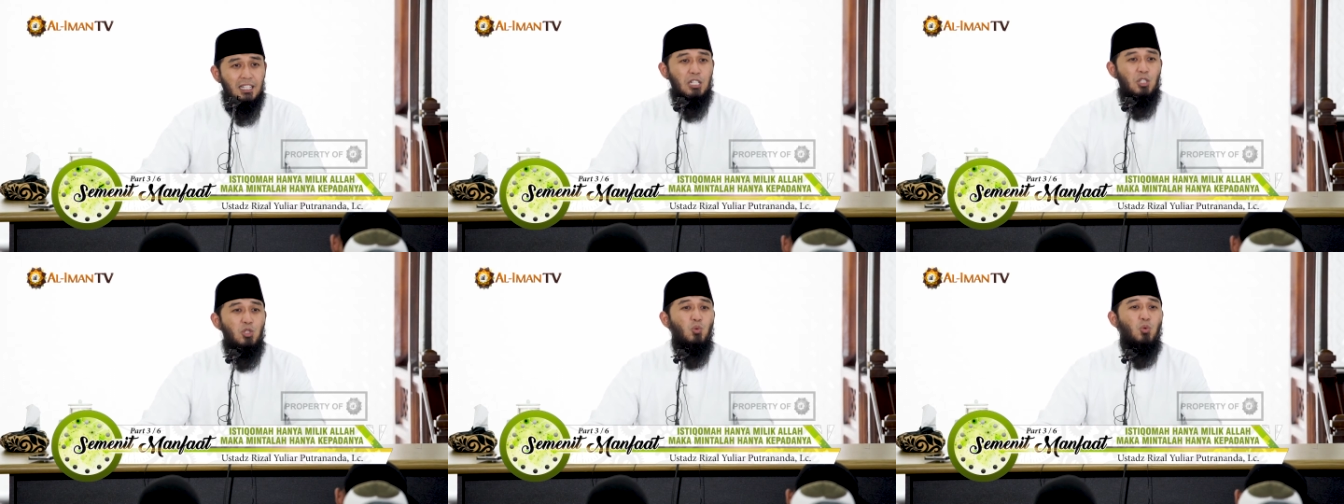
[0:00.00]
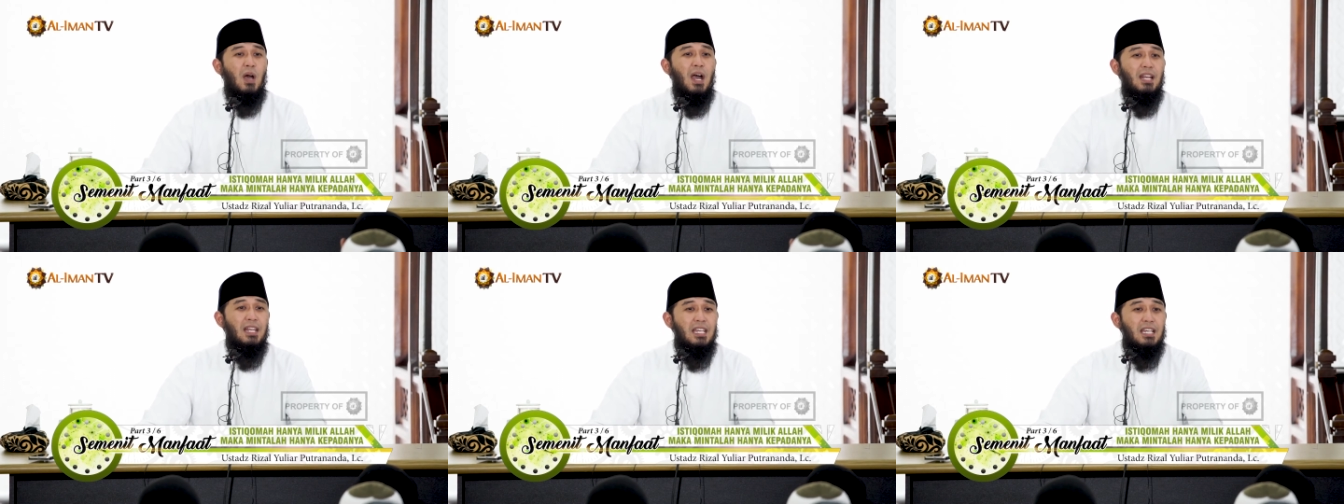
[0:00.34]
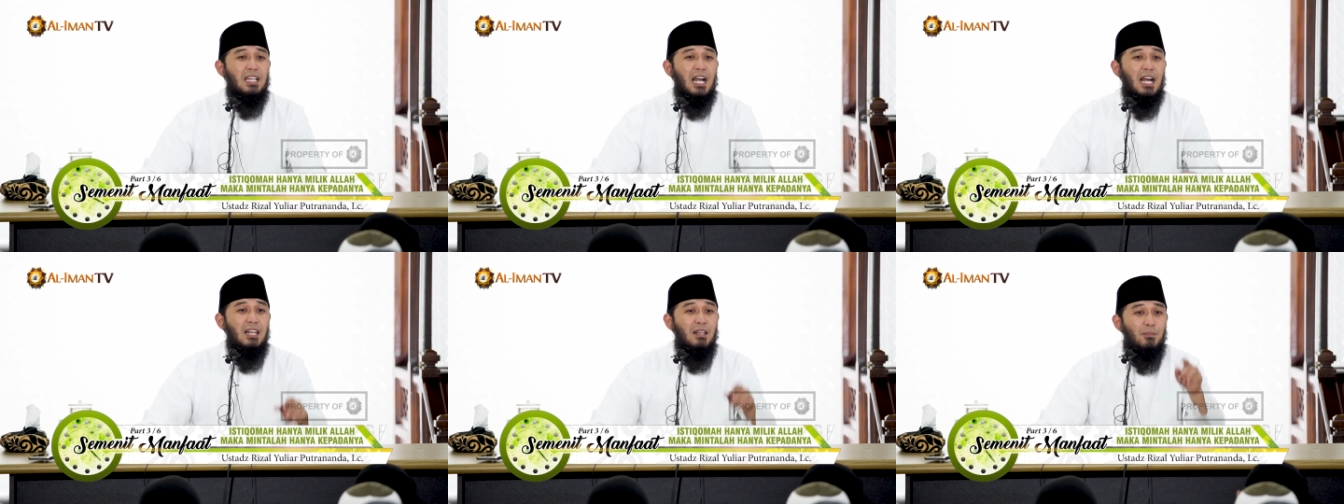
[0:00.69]
kecuali
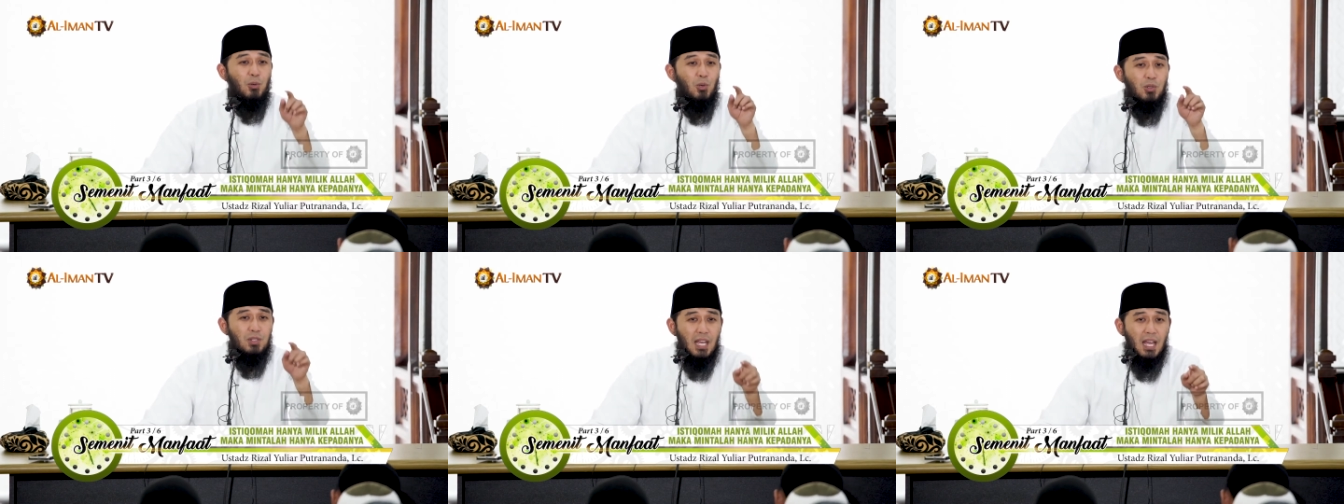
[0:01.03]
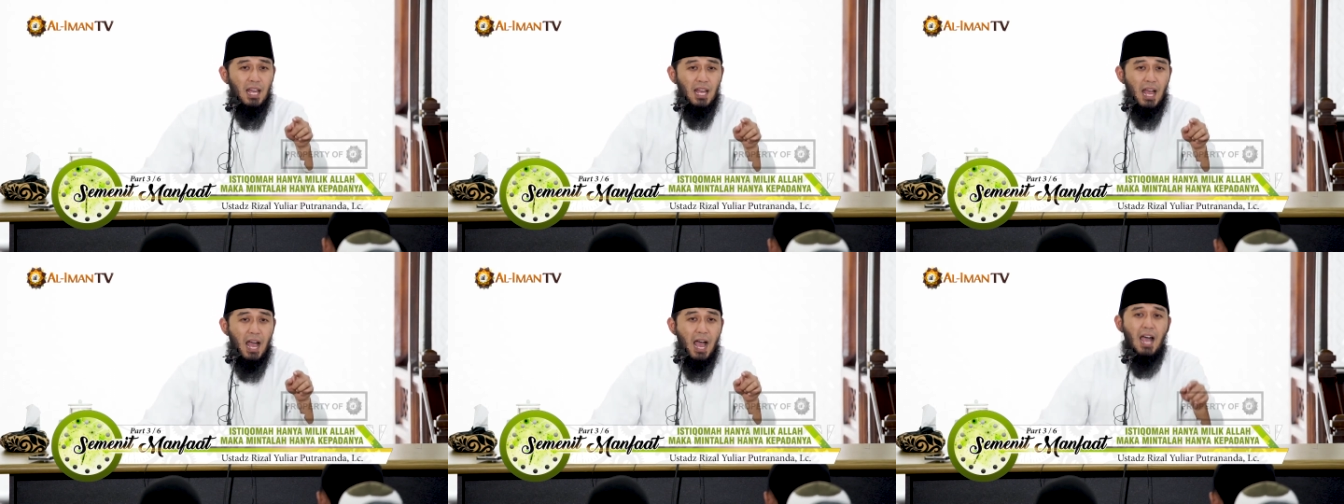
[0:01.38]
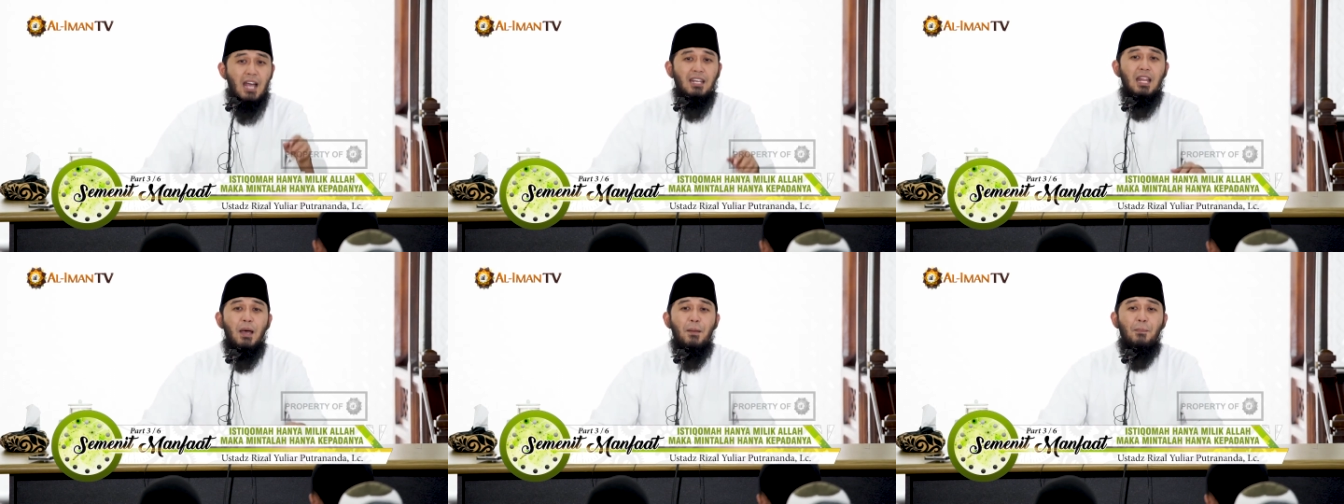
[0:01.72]
kalbunya
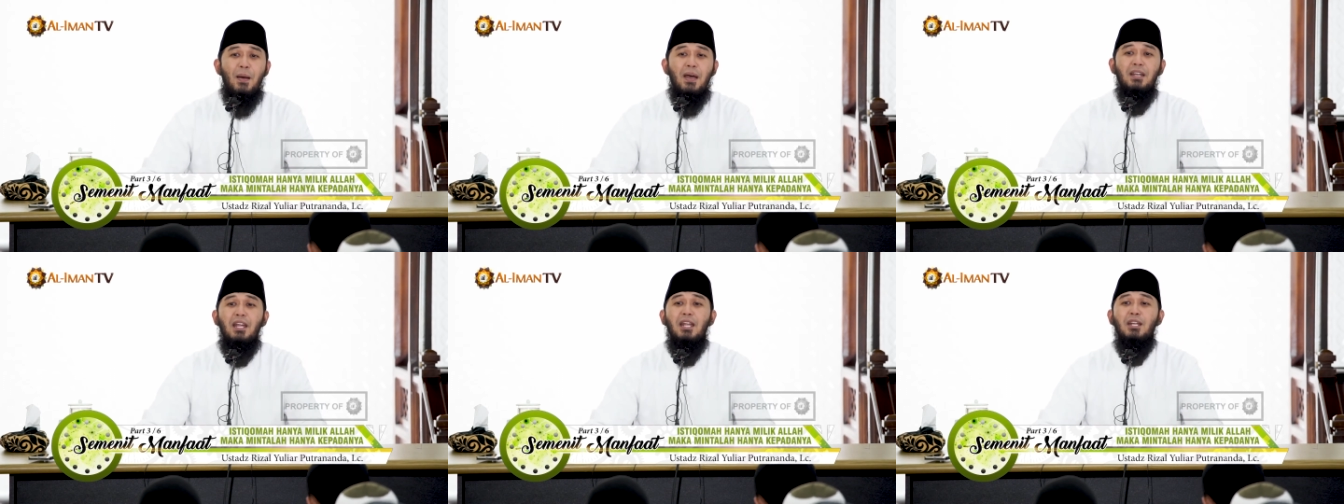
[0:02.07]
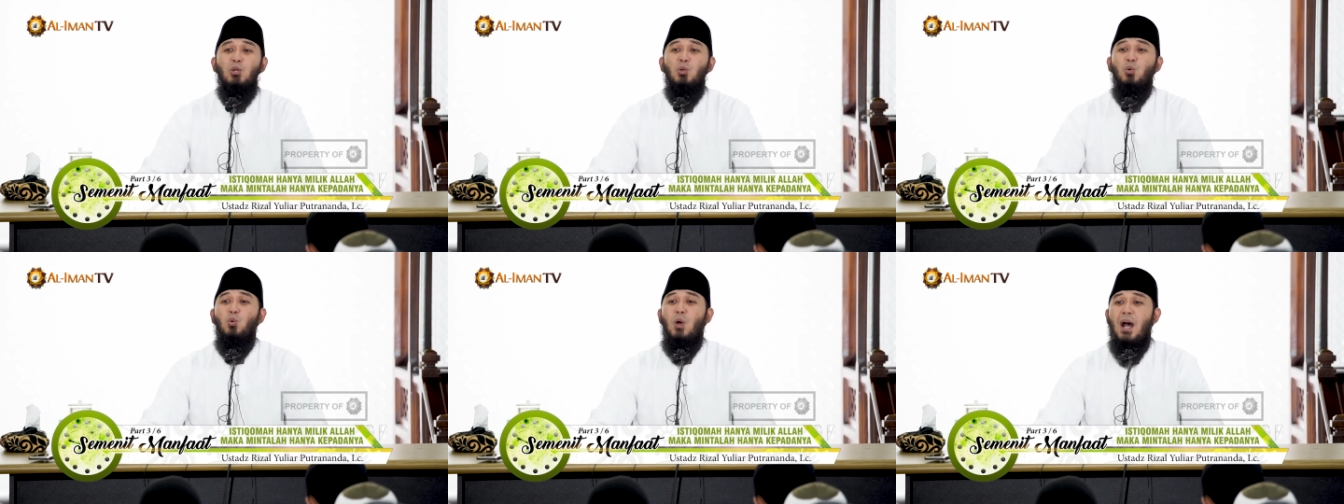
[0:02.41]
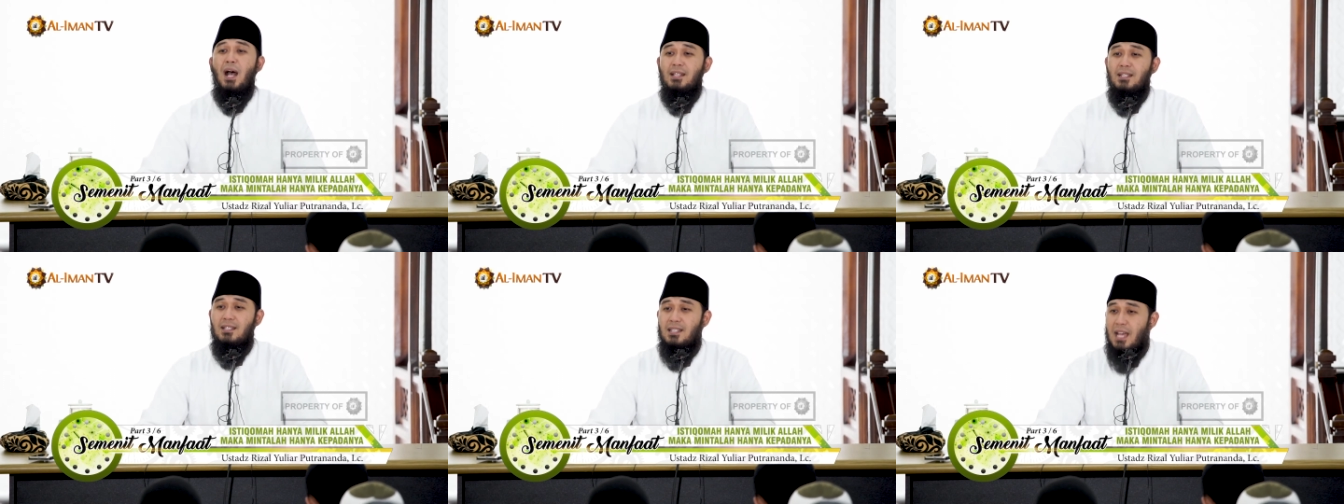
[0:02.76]
ada pada
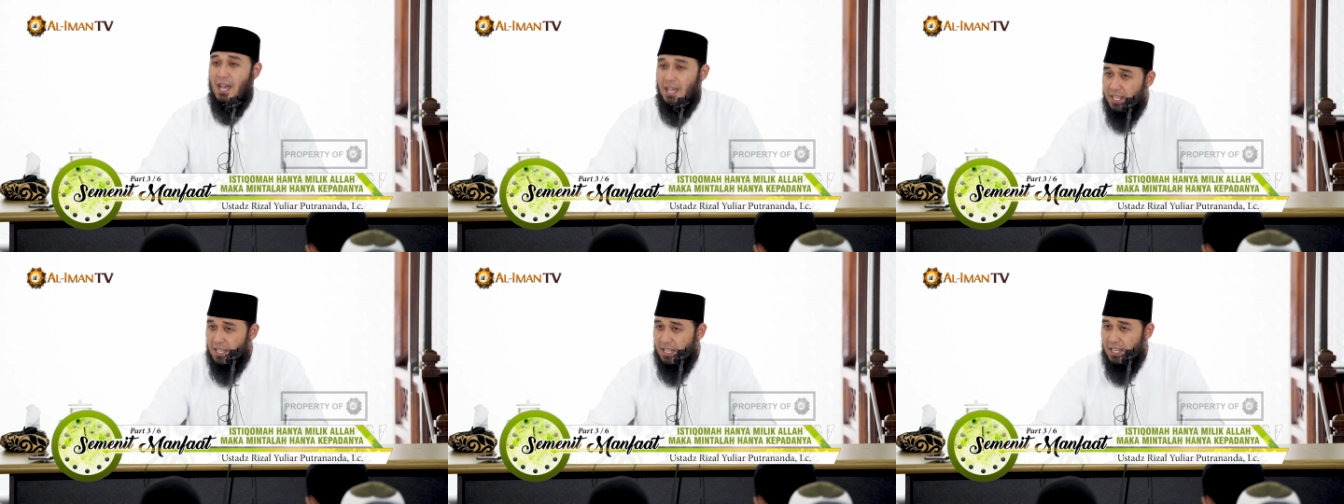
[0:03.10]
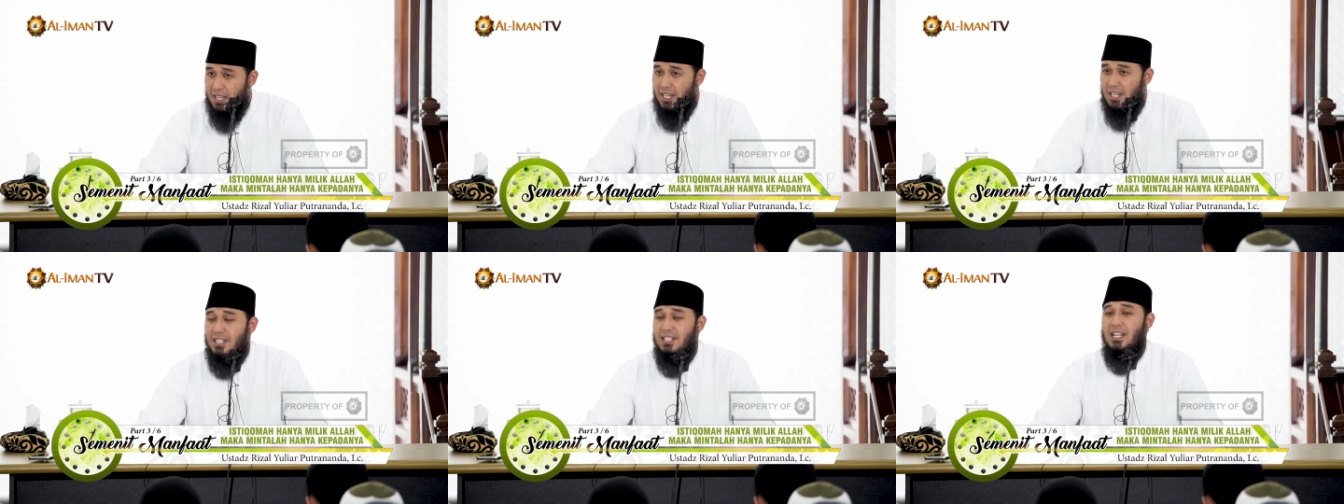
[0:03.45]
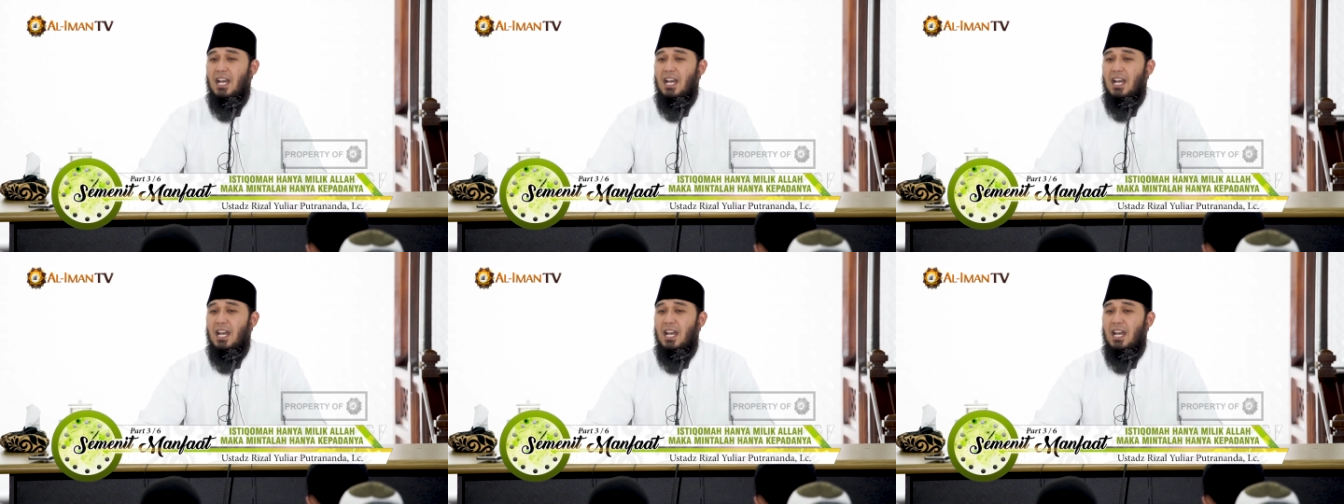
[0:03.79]
dua jari